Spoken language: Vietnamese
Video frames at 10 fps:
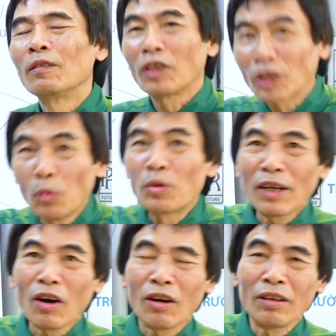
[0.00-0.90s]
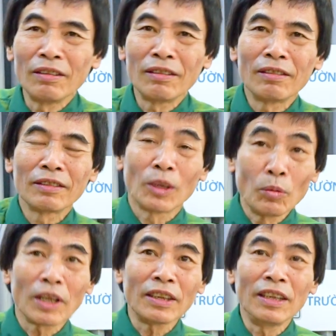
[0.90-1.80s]
và dùng cái đó
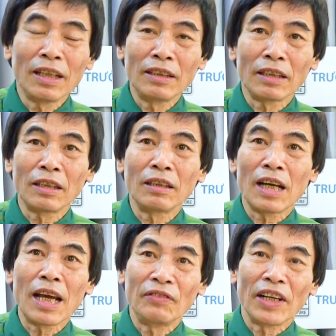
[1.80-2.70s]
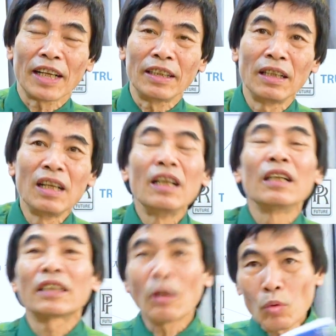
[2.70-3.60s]
dùng cái nhân sự hết việc ấy
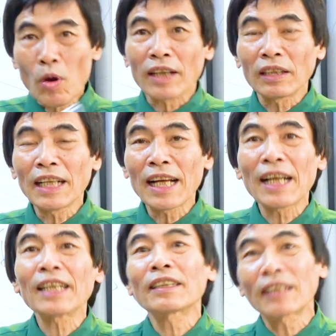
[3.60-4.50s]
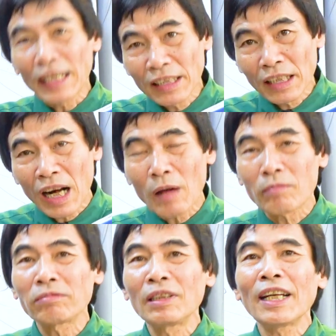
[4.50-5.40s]
trong khoảng thời gian này thanh
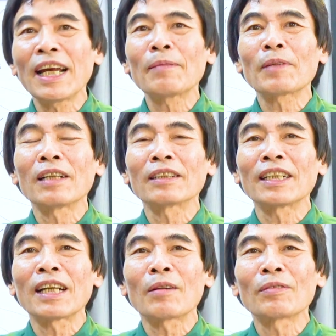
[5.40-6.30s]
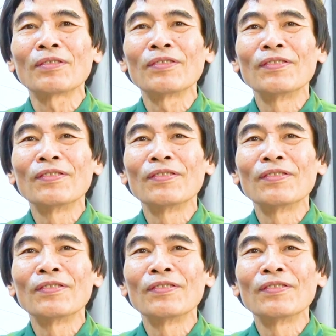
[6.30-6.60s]
lọc những em cần thanh lọc